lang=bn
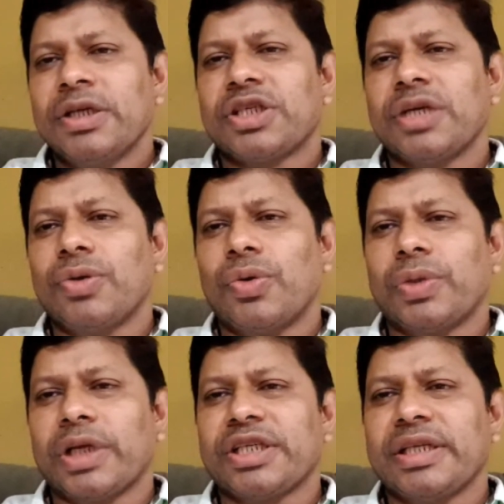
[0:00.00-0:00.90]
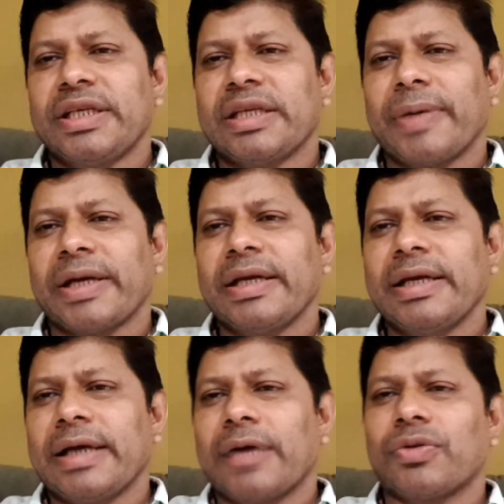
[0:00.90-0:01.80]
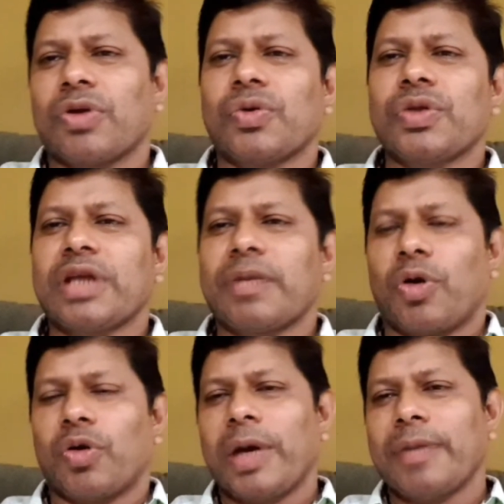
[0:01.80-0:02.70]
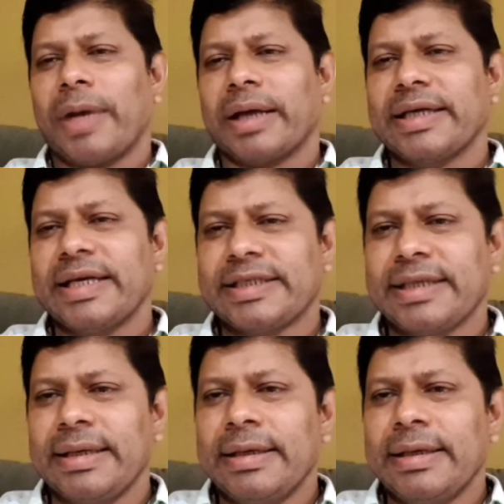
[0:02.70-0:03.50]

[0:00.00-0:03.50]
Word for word: সেই গরুটা সে দিতে পারে নাই কারণ তখন তার বড় ভাই মারা গিয়েছে